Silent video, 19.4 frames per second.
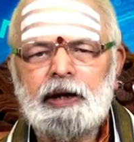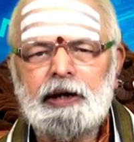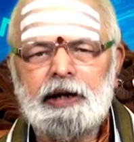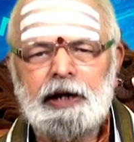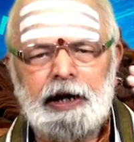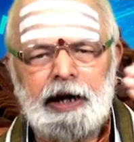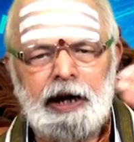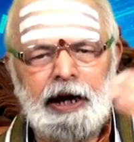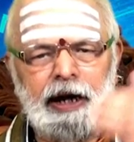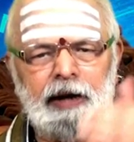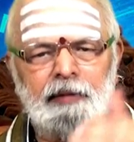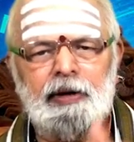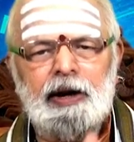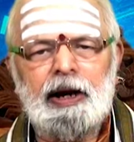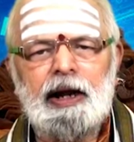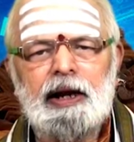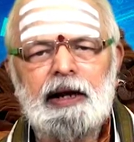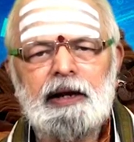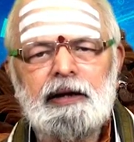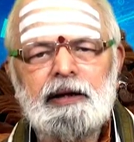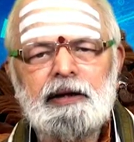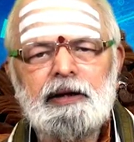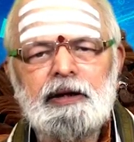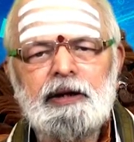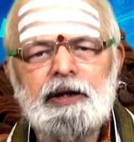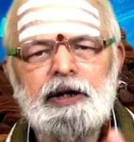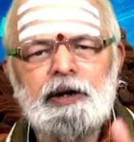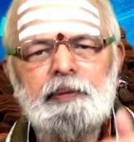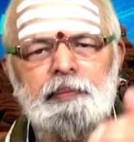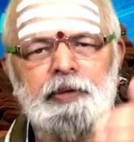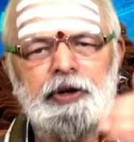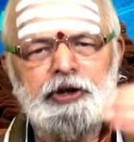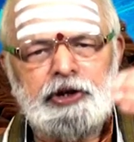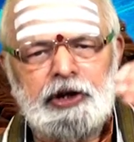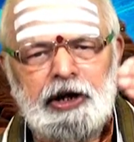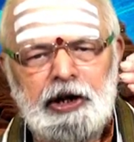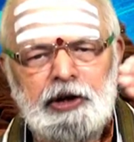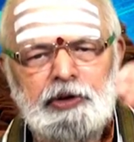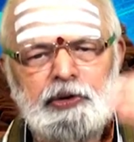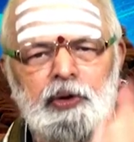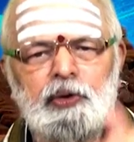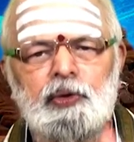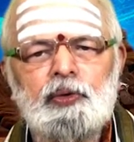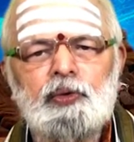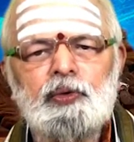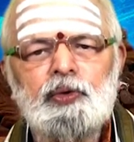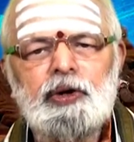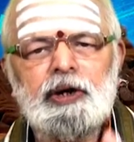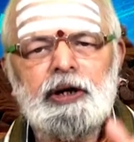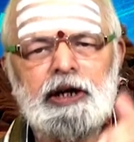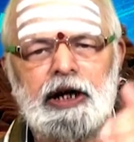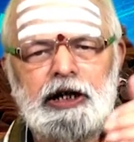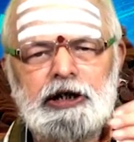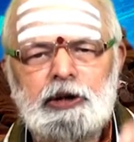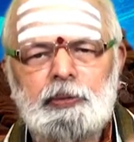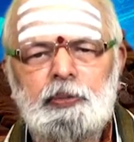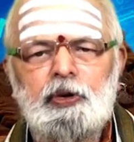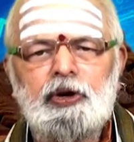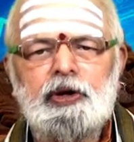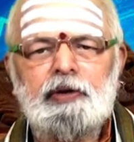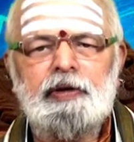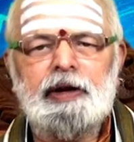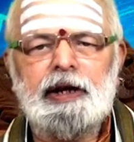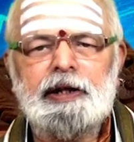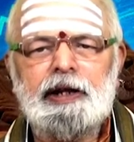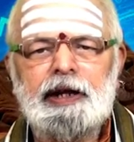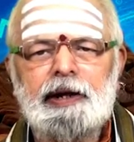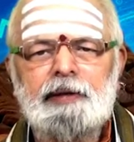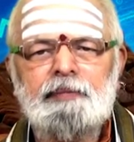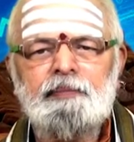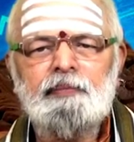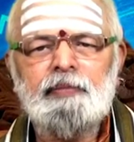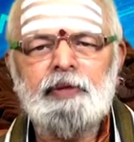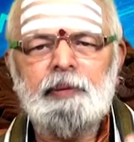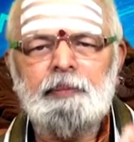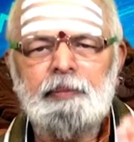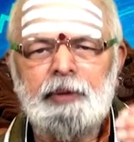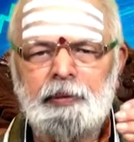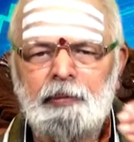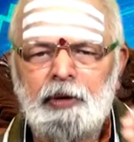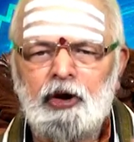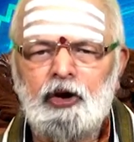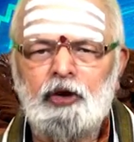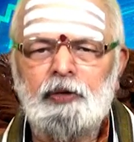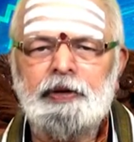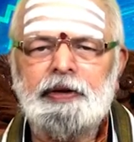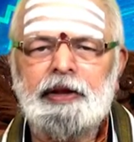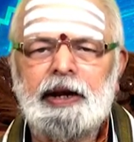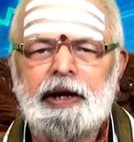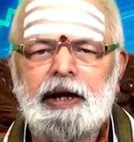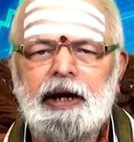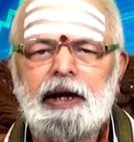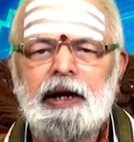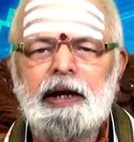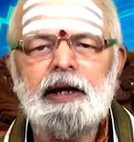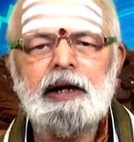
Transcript: నిర్ణయాల వల్ల మీ స్నేహితులు నష్టపోవడం అనేది మీ మనోవేదనకి